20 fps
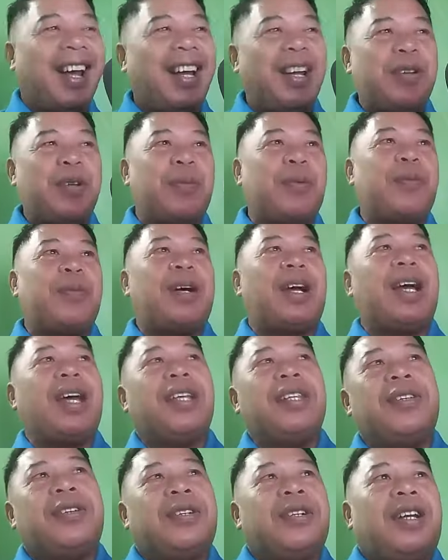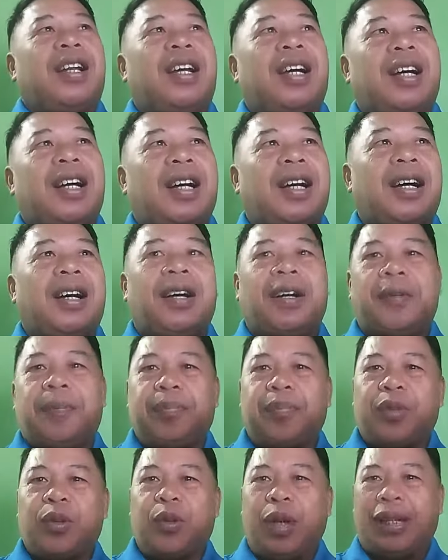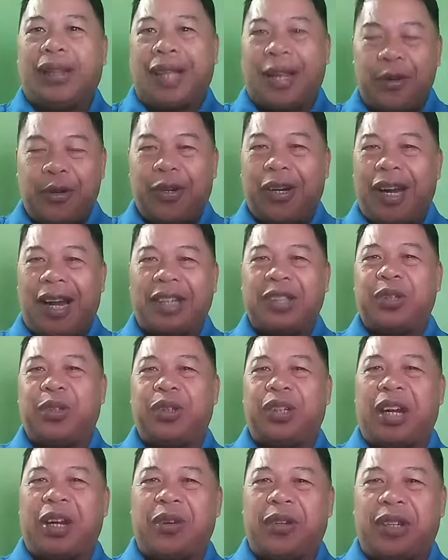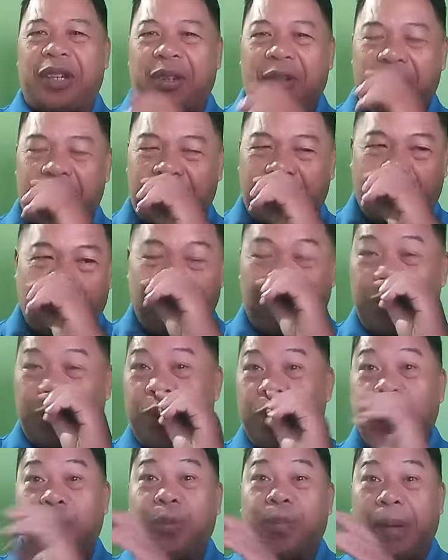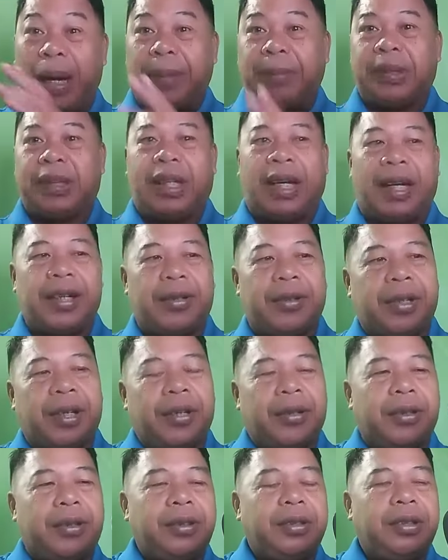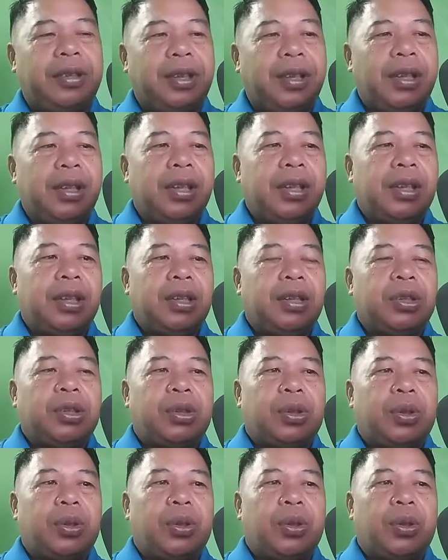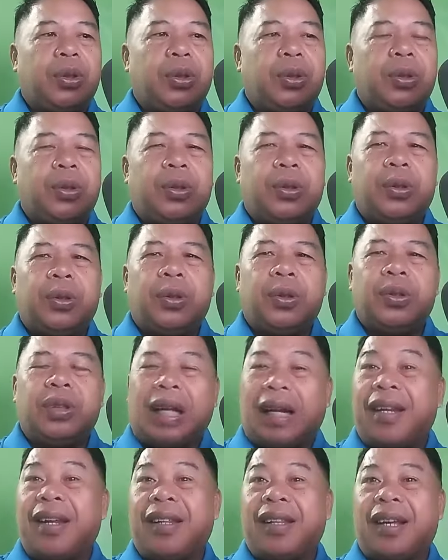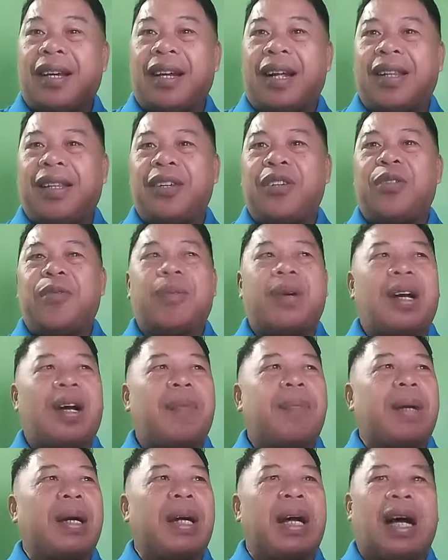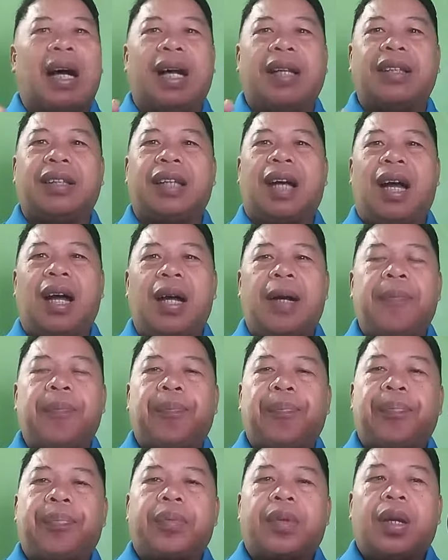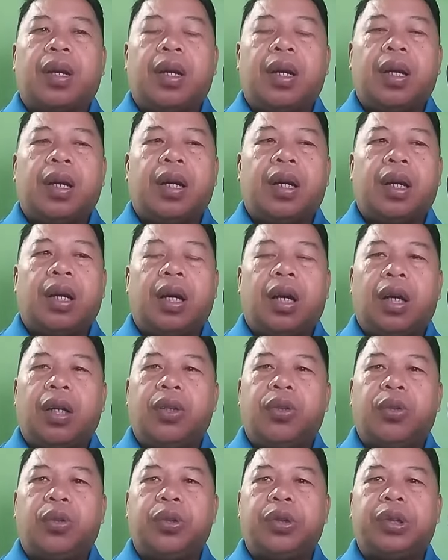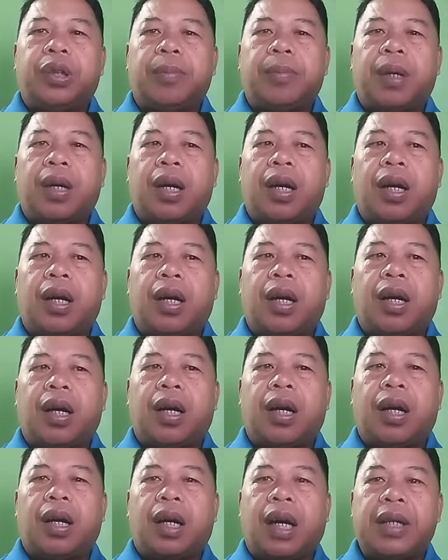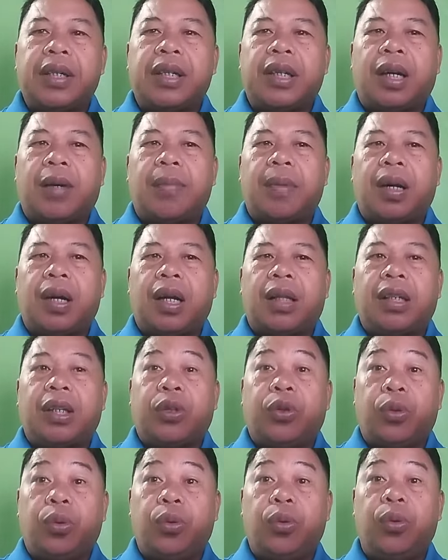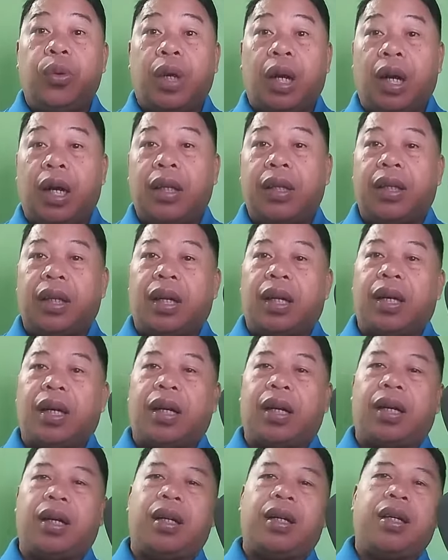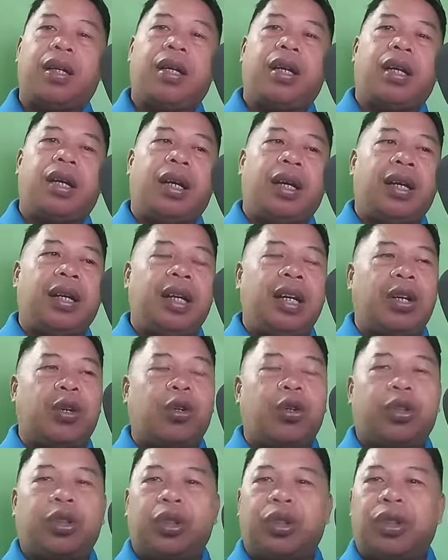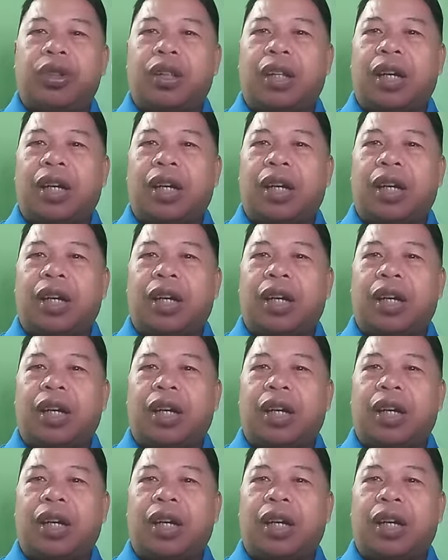alam niyo po mga idol, uh, wala tayong reaction ngayon, ano? Good good vibes tayo ngayon. So, nakita natin yung mga paghahanda uh, doon sa mga kanyang mga tinulungan na uh, inikot